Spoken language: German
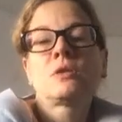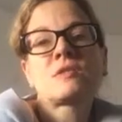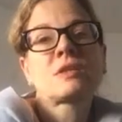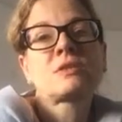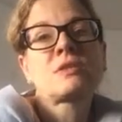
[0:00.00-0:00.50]

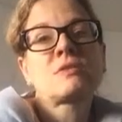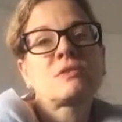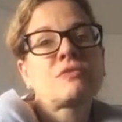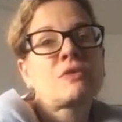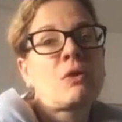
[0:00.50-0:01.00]
Da sagte
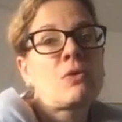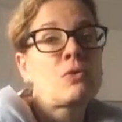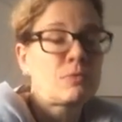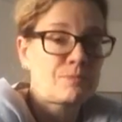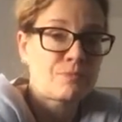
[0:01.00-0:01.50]
die
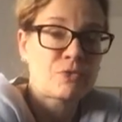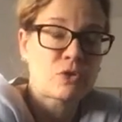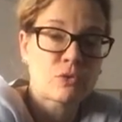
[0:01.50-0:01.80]
Frau, die